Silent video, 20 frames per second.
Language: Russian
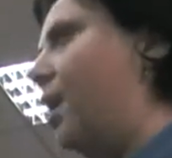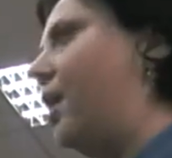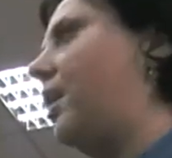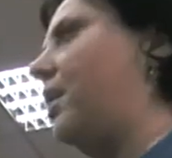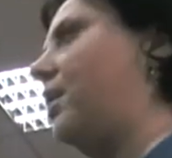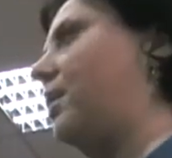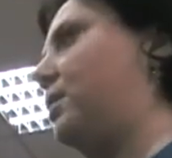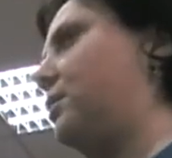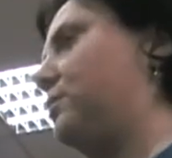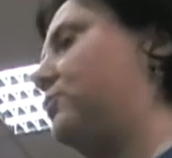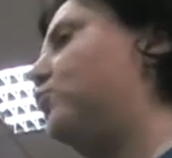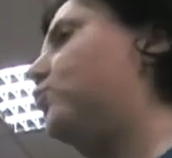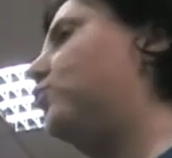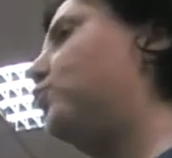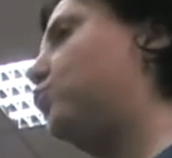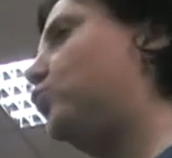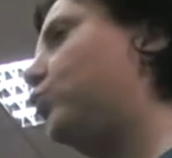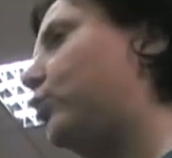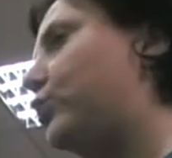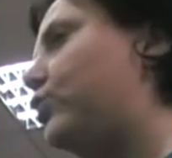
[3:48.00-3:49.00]
Э, ну,
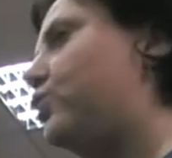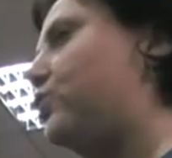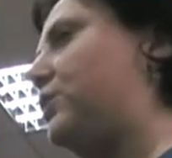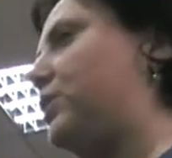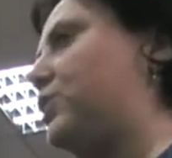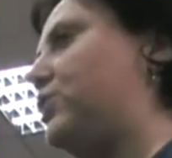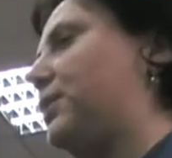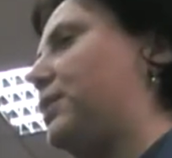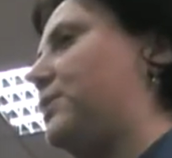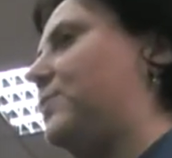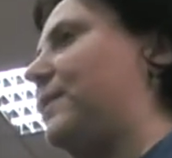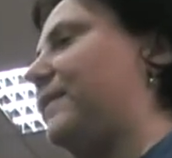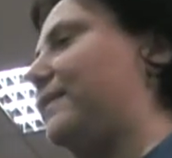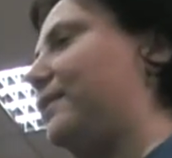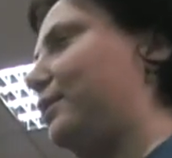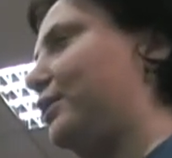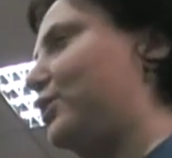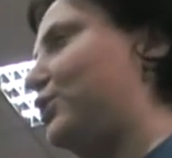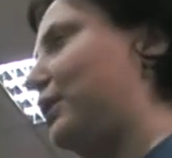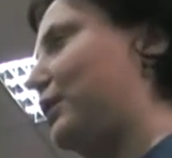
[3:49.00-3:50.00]
дочь, нашлась,
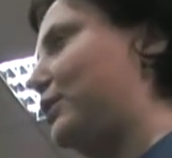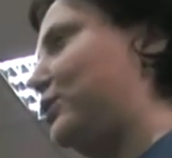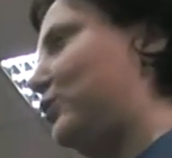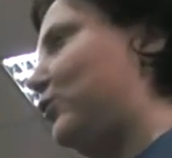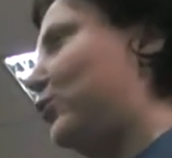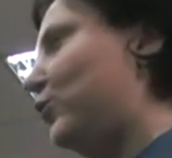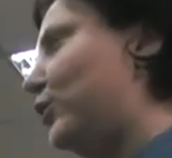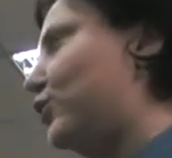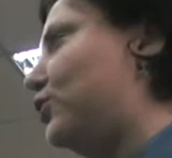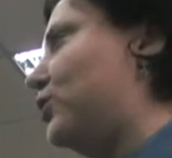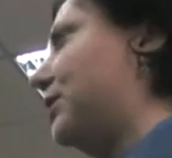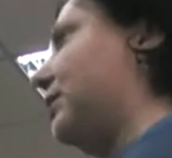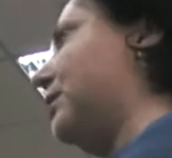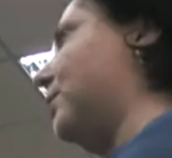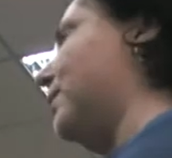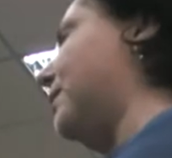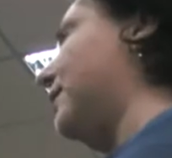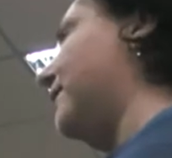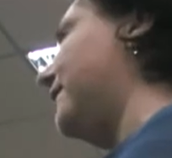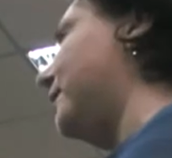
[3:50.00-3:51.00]
правда, нашлась дочь, она
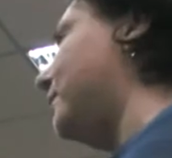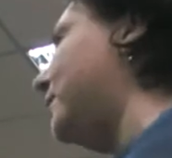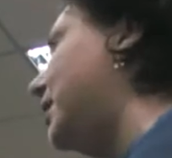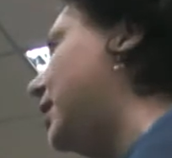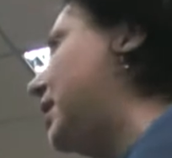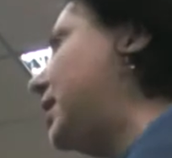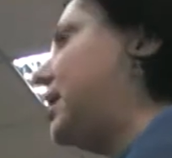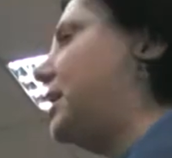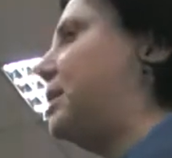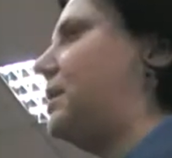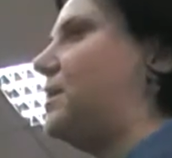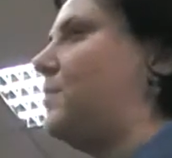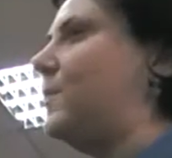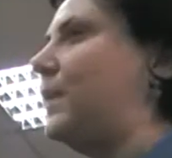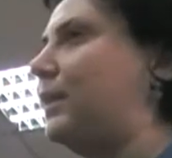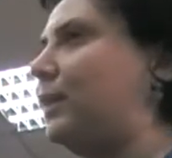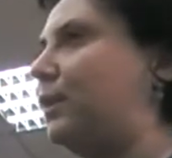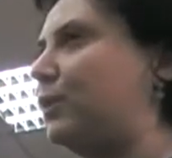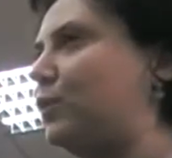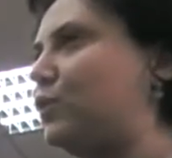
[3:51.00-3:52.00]
была в Америке, она не
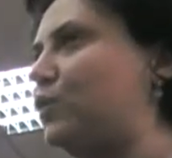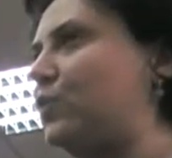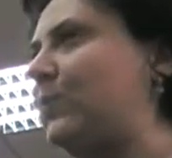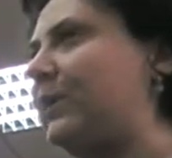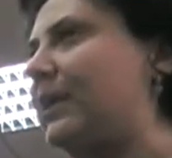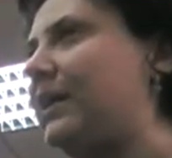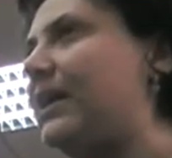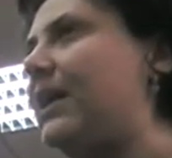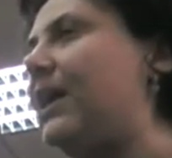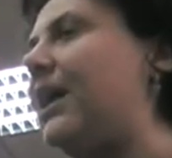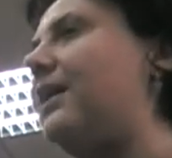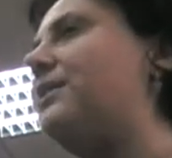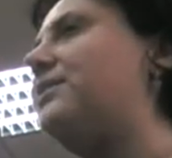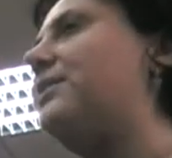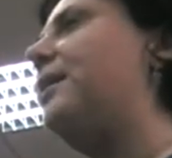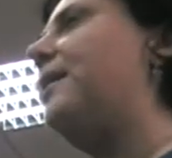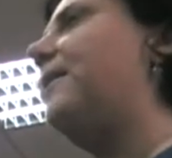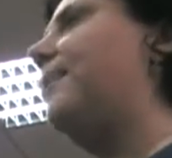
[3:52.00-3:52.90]
могла тоже приехать.